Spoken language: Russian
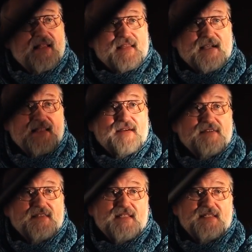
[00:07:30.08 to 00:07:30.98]
Тогда вы
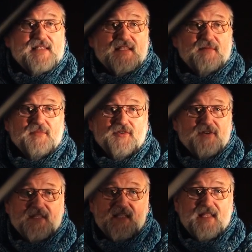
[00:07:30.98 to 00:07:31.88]
дадите нам
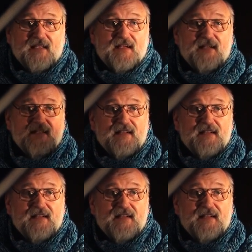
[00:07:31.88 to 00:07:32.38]
много денег,